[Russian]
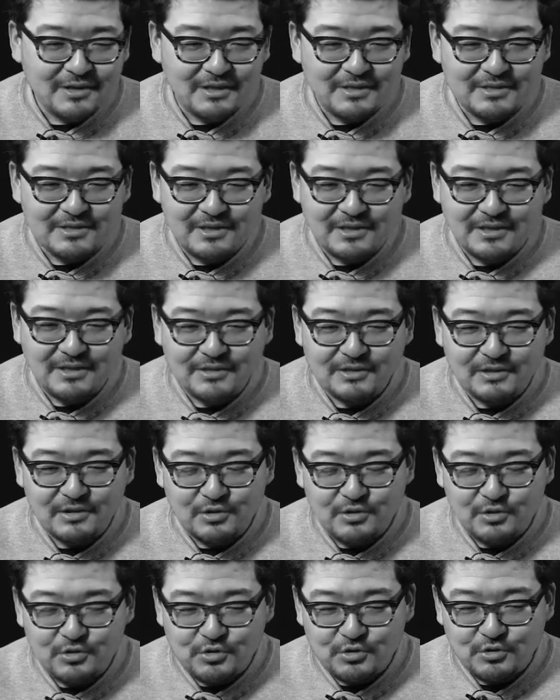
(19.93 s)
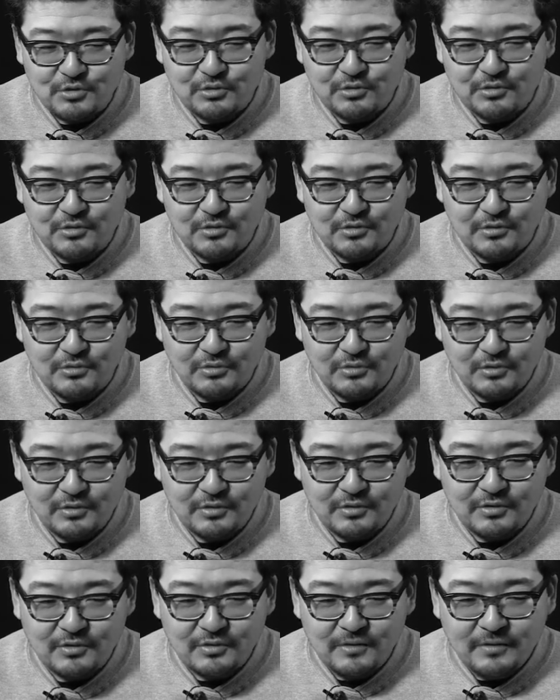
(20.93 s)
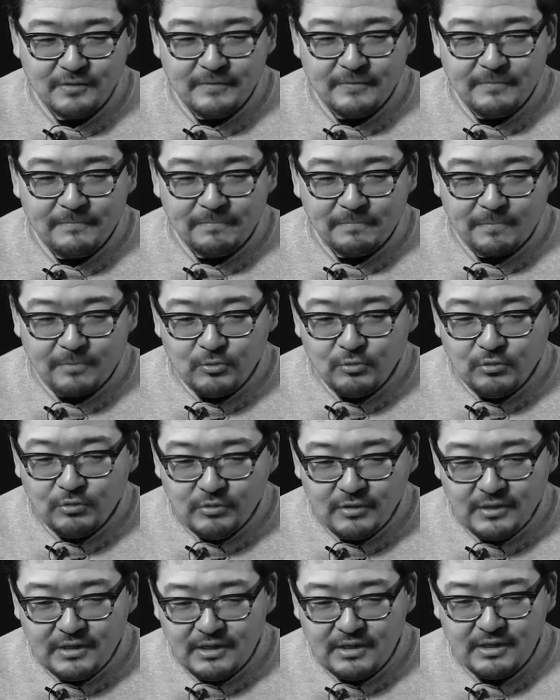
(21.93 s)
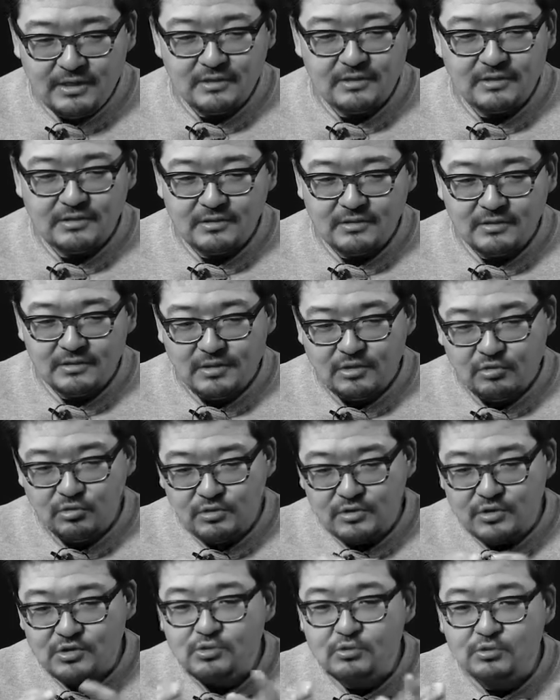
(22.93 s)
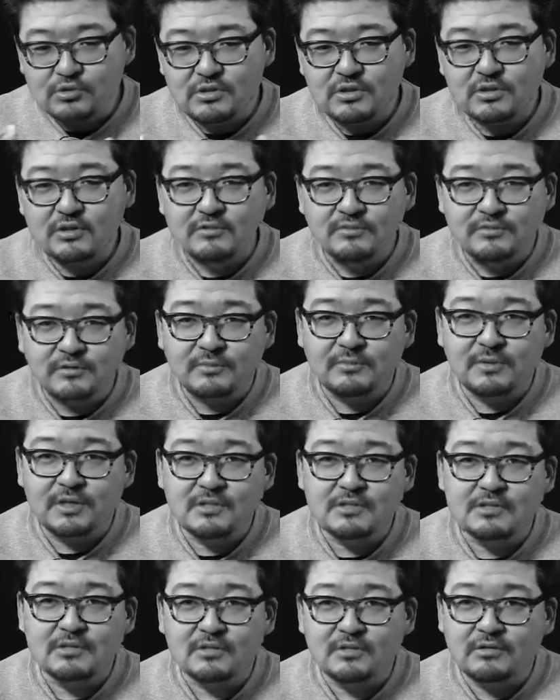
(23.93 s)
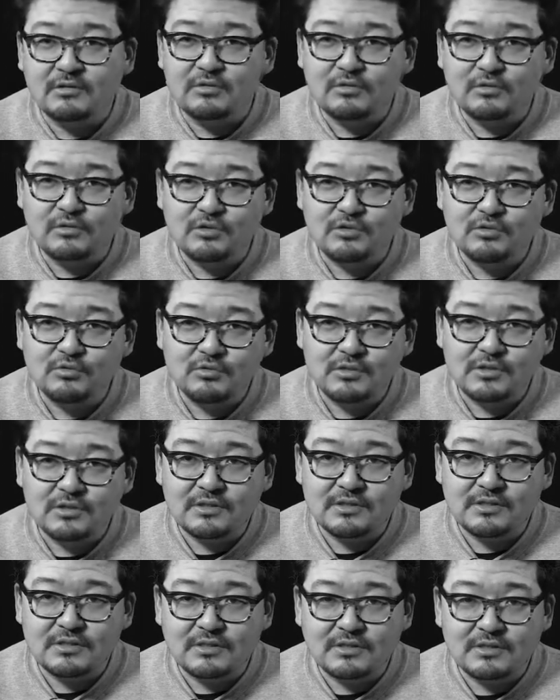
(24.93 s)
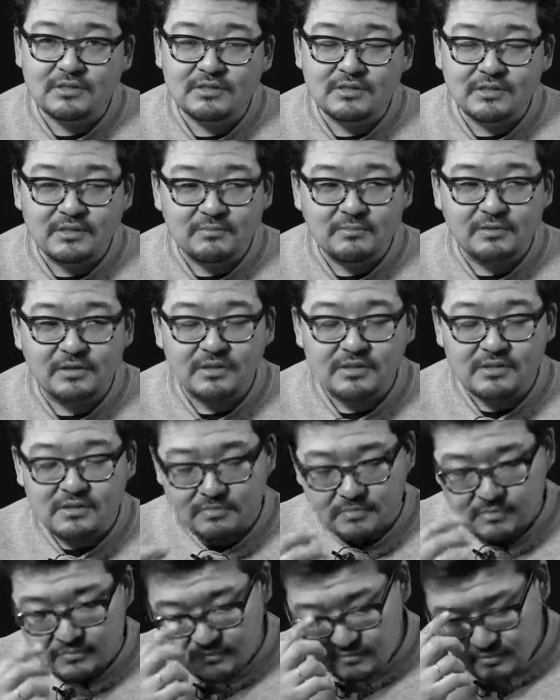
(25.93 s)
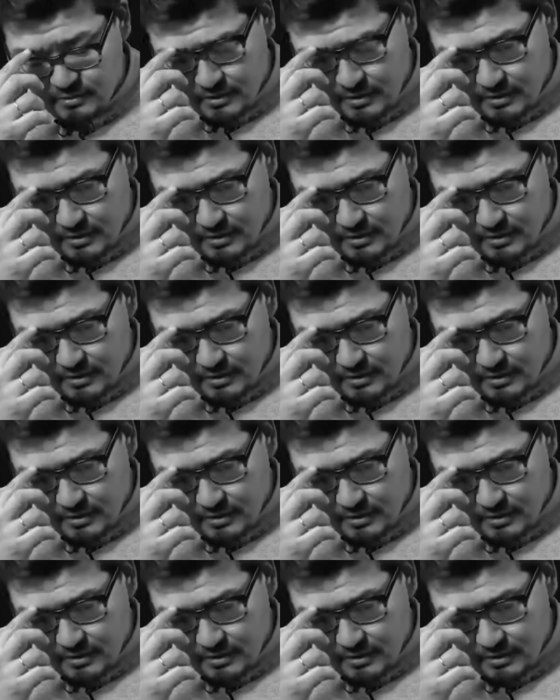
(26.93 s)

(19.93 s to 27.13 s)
интеллект или еще что-то такое — но я — это какой-то сгусток информации, какой-то сгусток ценностей, принципов.